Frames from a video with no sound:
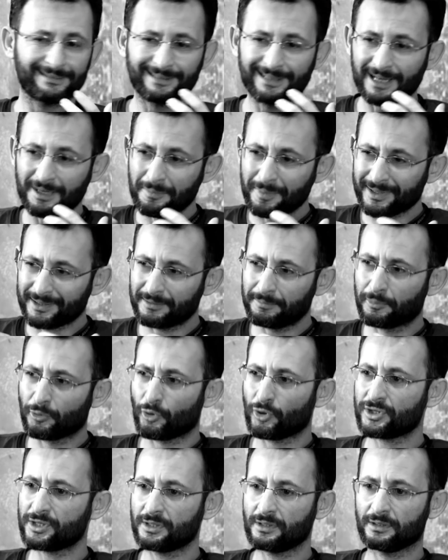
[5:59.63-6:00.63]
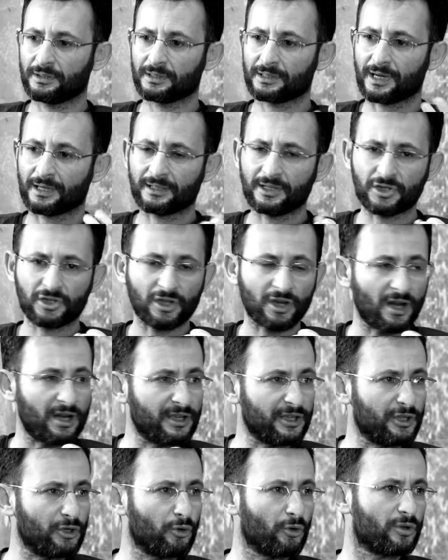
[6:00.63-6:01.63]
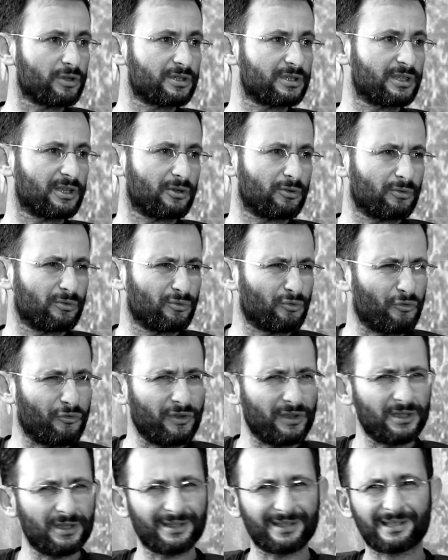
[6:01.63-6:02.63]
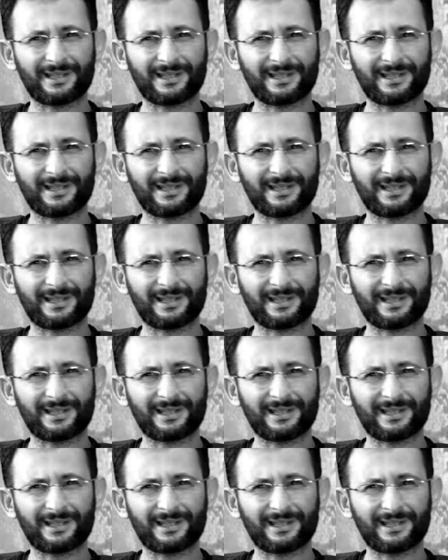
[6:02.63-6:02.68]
как бы отбросил это как нечто религиозное, он увидел,